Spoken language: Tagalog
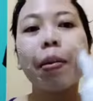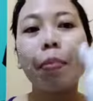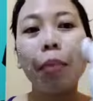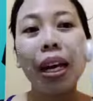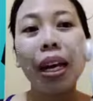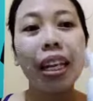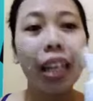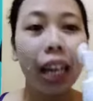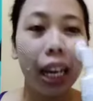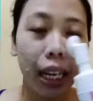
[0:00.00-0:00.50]

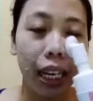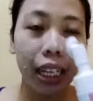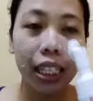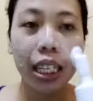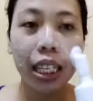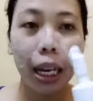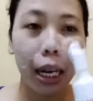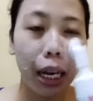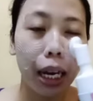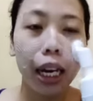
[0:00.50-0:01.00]
Maingay
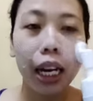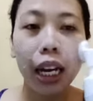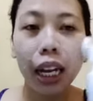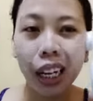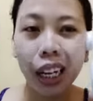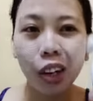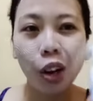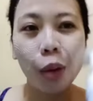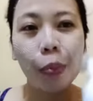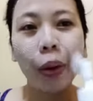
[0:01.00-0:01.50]
kasi
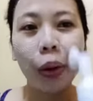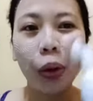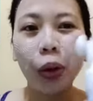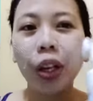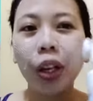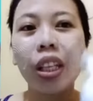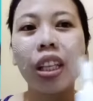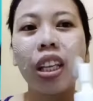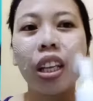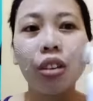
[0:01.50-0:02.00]
in-open
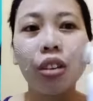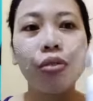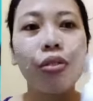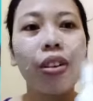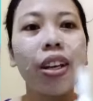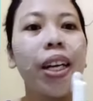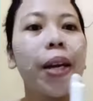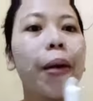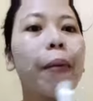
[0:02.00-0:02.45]
ko yung TV.